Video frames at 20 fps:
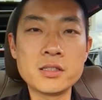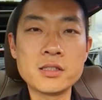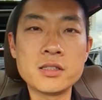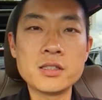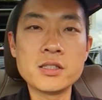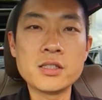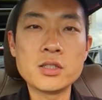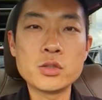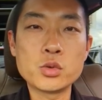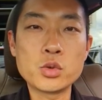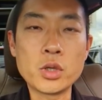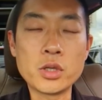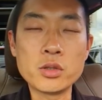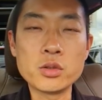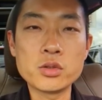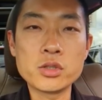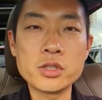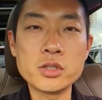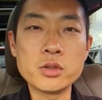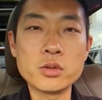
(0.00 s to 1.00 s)
全都是
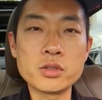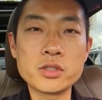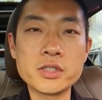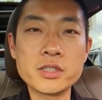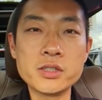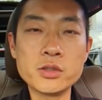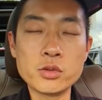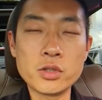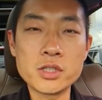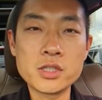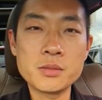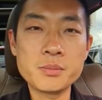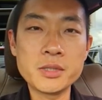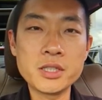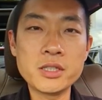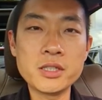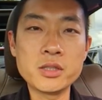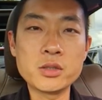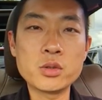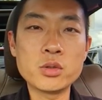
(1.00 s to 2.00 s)
有这个 USB 可以
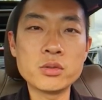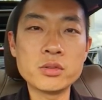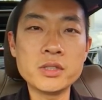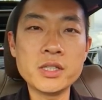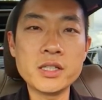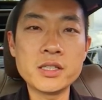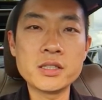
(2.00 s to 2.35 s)
充电的，